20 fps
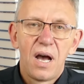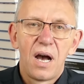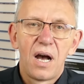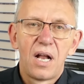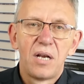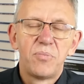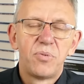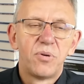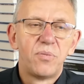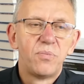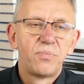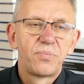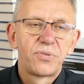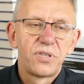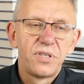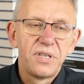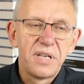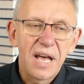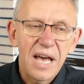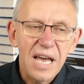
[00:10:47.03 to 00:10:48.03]
Albo
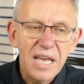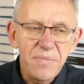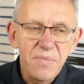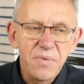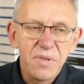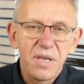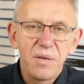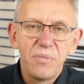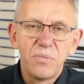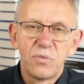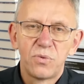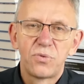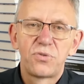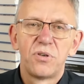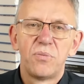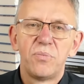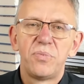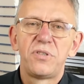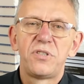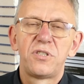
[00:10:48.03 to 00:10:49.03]
przynajmniej
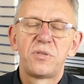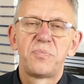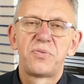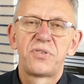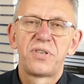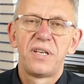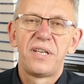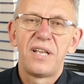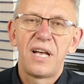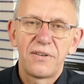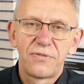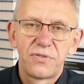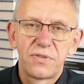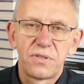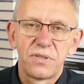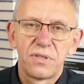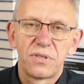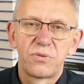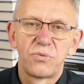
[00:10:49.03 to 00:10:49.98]
muszą być sprzedawcy,